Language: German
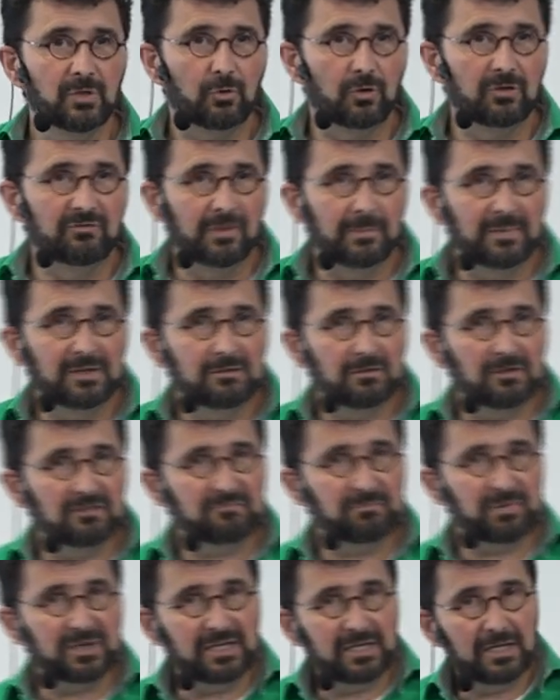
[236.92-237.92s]
Und wenn man so
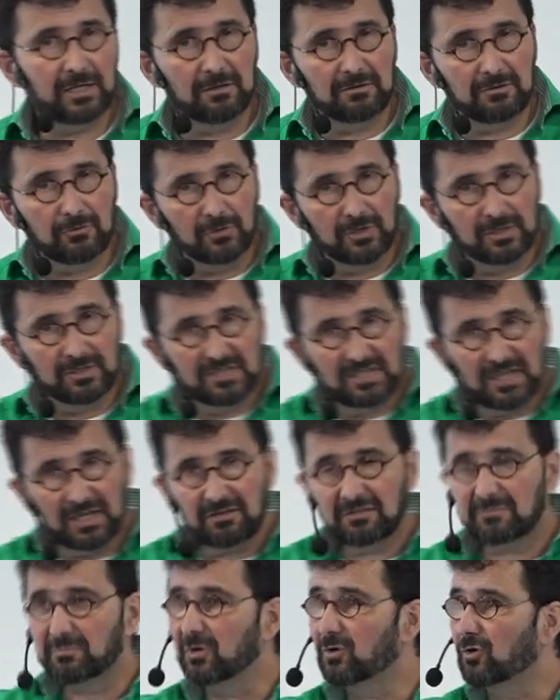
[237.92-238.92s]
als Prediger so einen
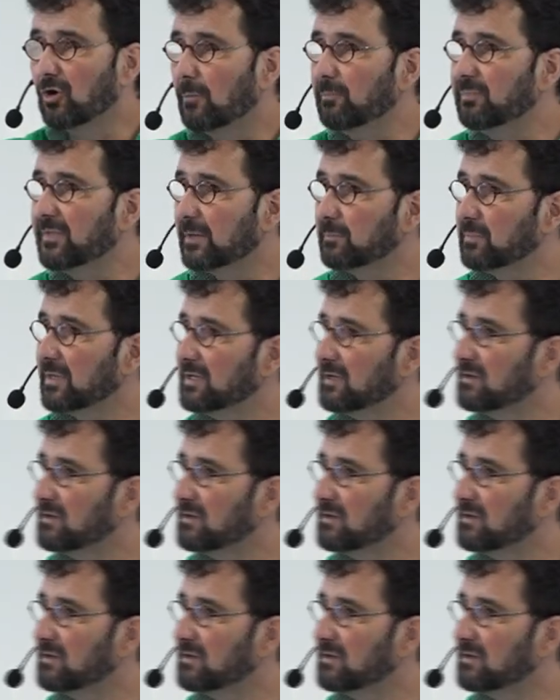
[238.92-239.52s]
Text bekommt, hat man